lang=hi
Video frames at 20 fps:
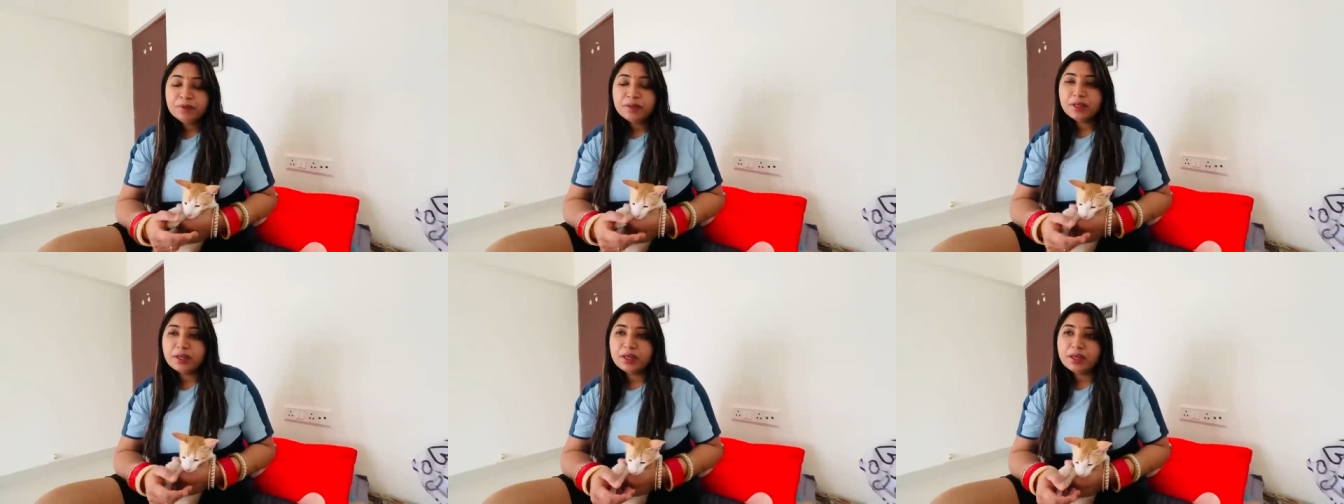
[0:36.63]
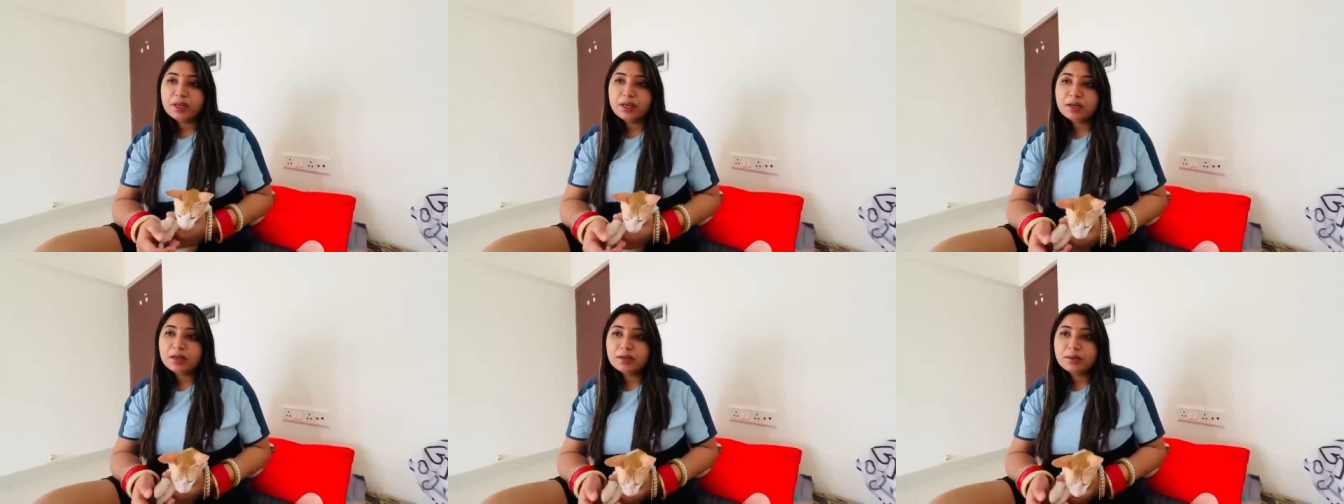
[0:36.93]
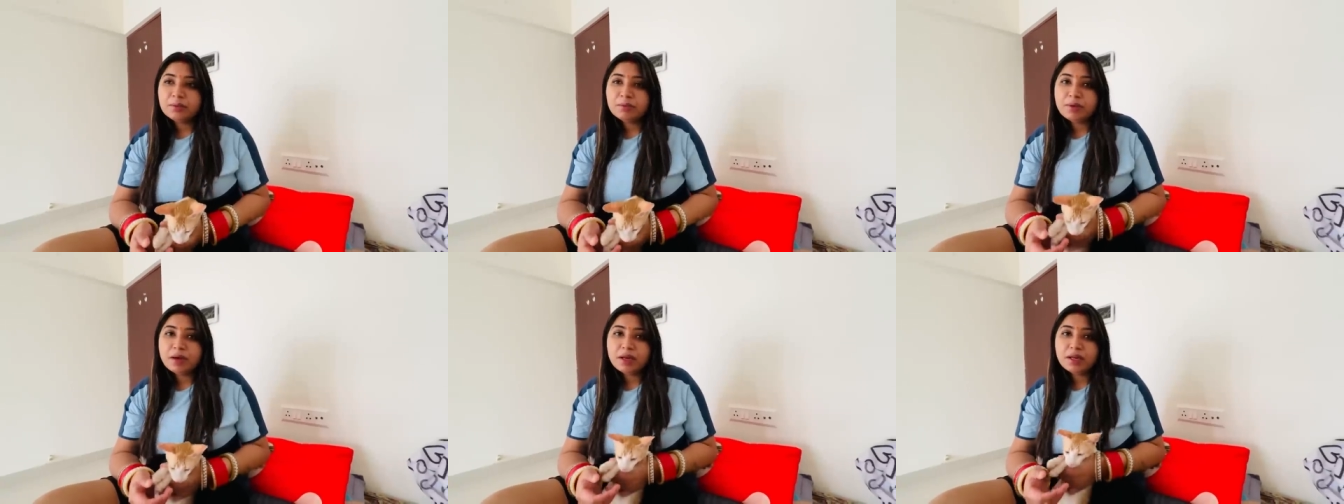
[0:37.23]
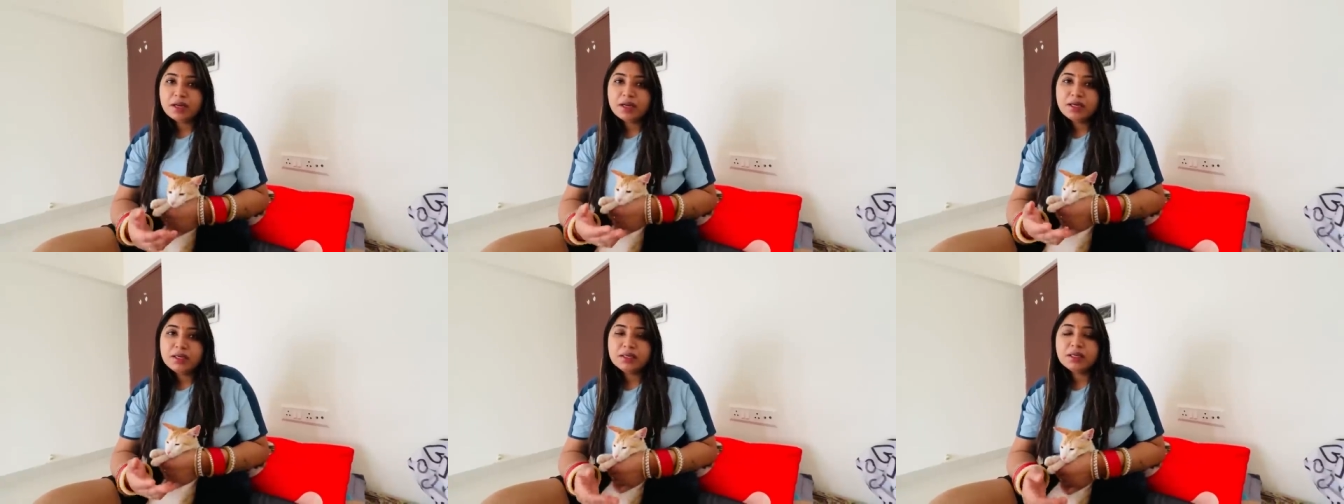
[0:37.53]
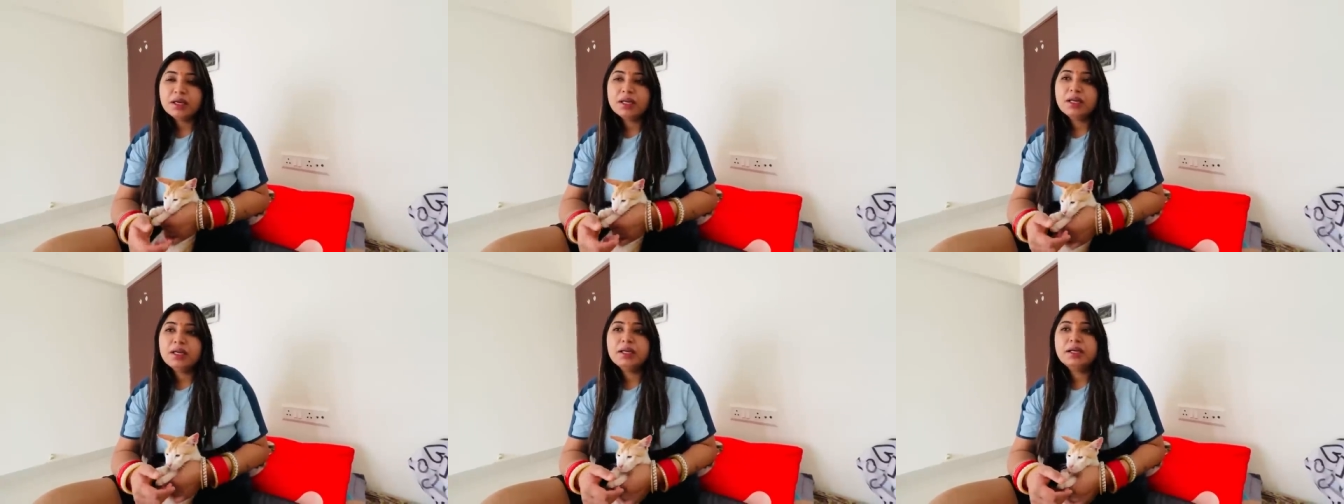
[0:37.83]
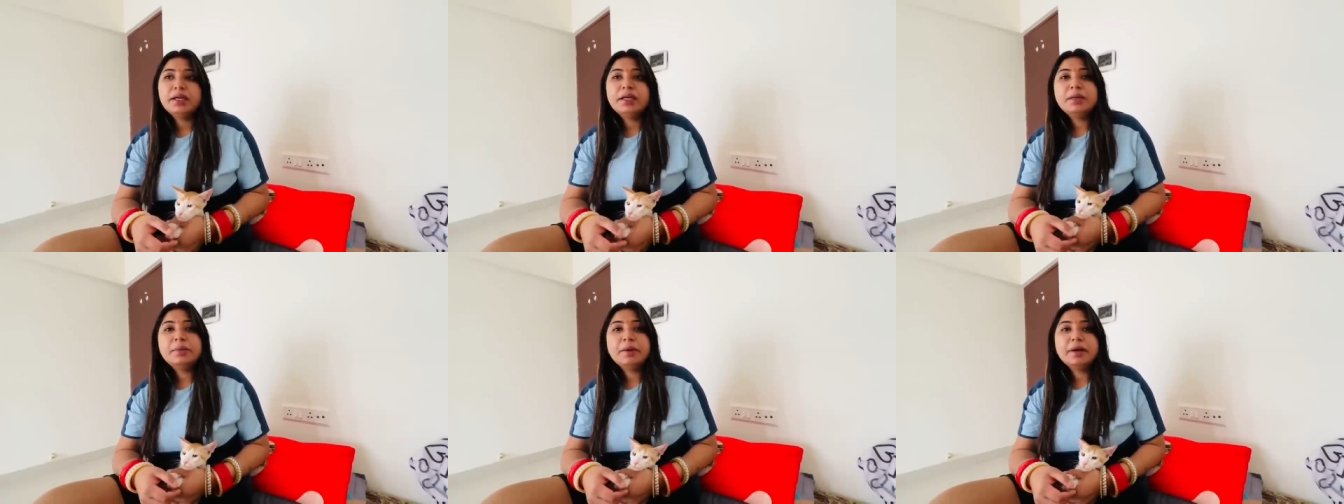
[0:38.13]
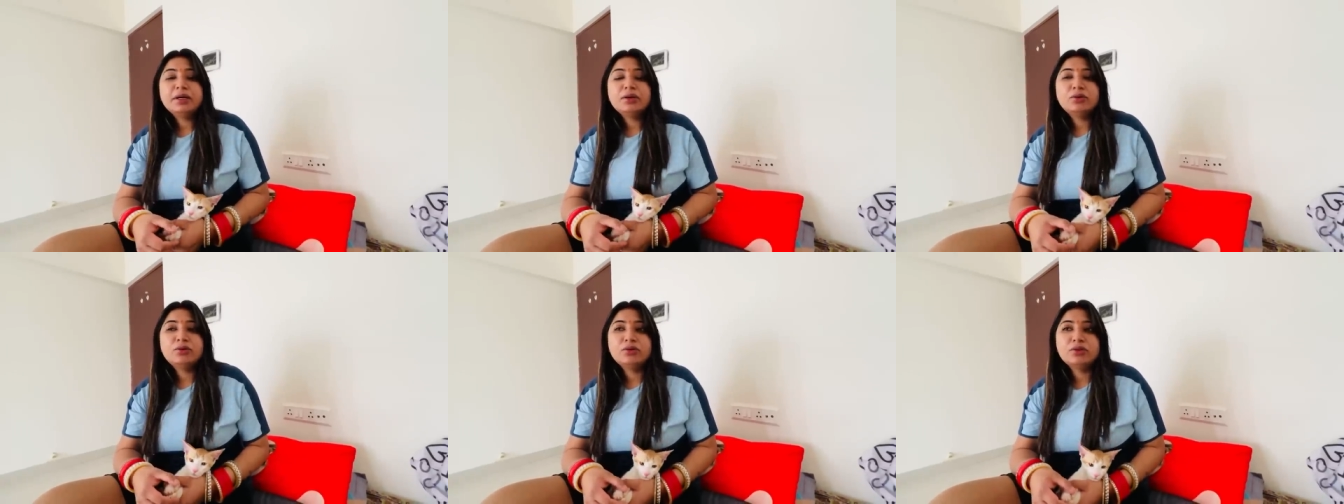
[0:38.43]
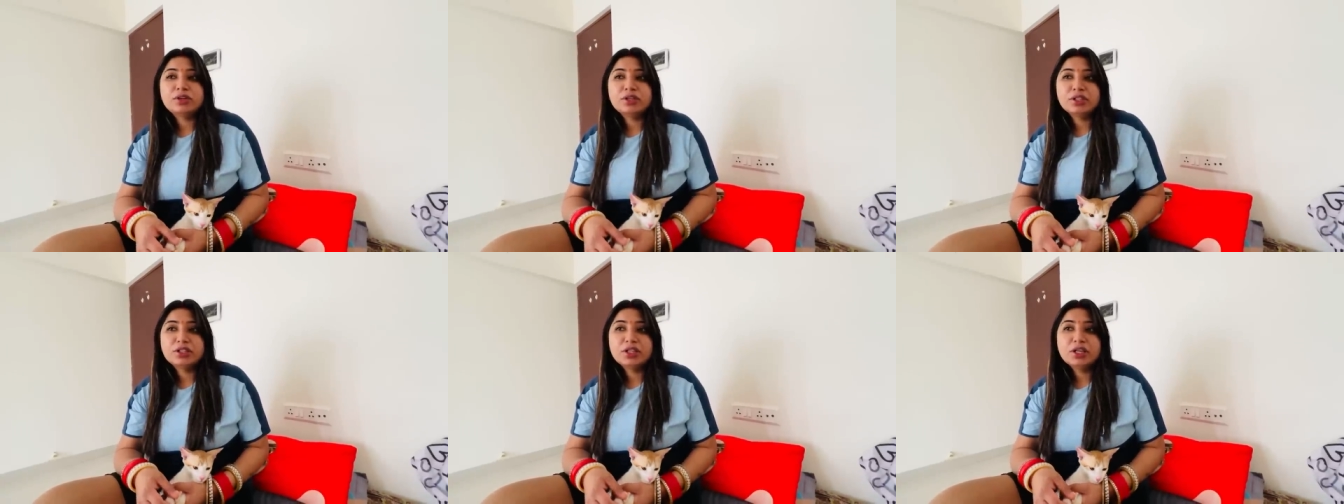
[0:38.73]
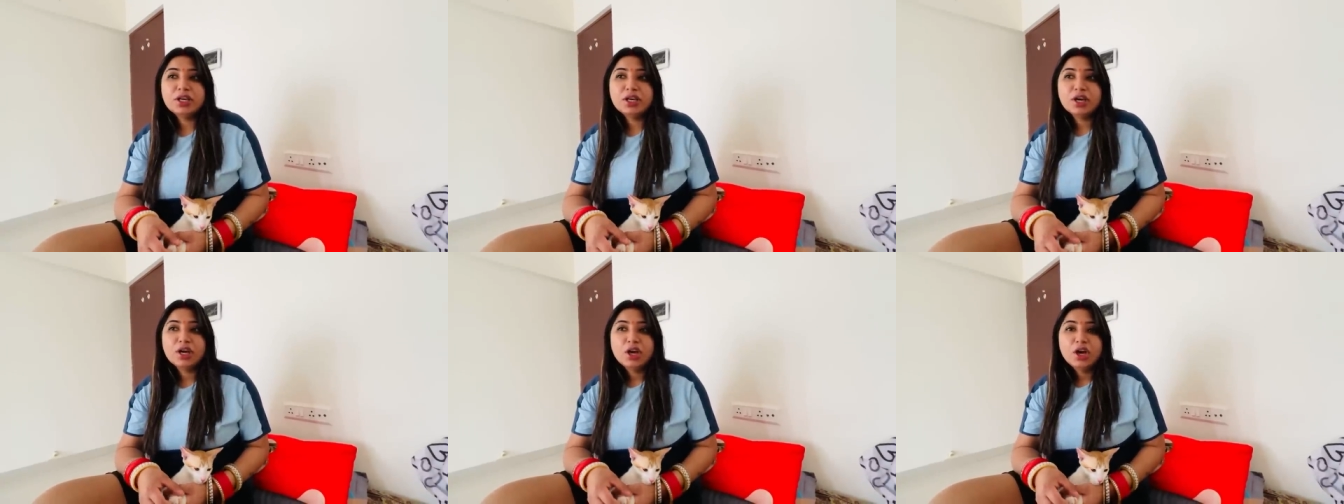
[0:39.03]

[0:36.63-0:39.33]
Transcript: कि मैं ना इनके लिए हीट बैग ढूंढ रही थी